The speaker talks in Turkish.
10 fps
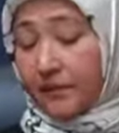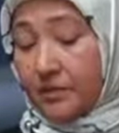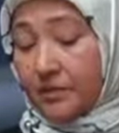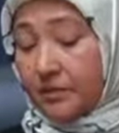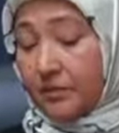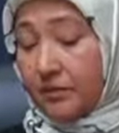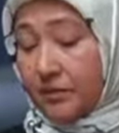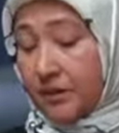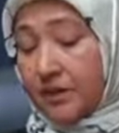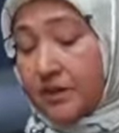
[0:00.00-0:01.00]
5
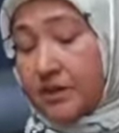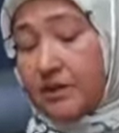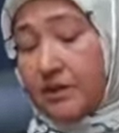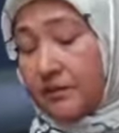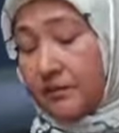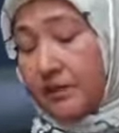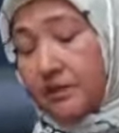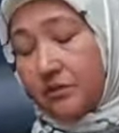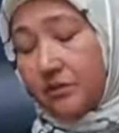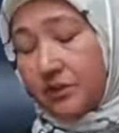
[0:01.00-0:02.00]
kiloluk kişeni,
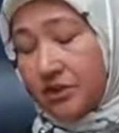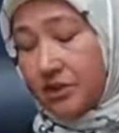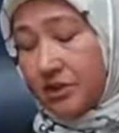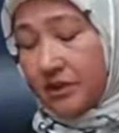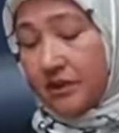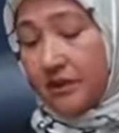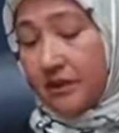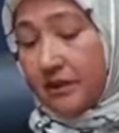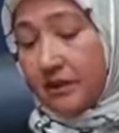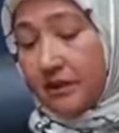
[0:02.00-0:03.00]
5 kiloluk zinciri
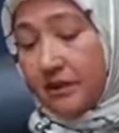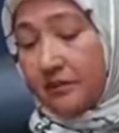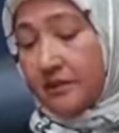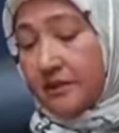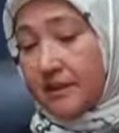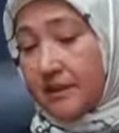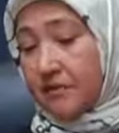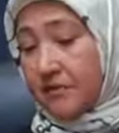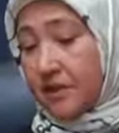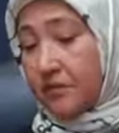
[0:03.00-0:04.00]
e, bir
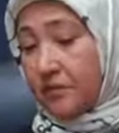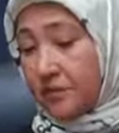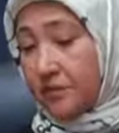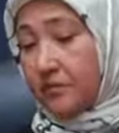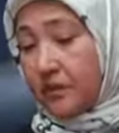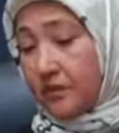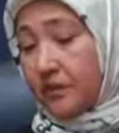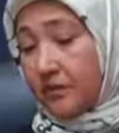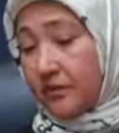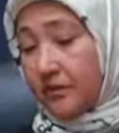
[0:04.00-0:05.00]
sene, 3 ay, 10 gün ben
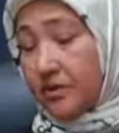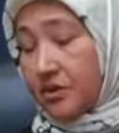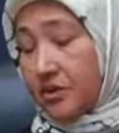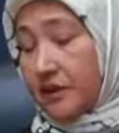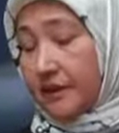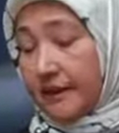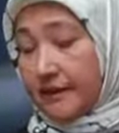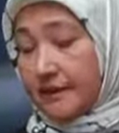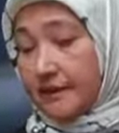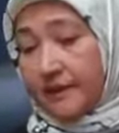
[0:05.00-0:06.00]
de o zincirle
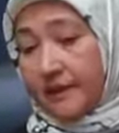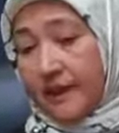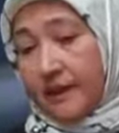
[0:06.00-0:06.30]
gezdim.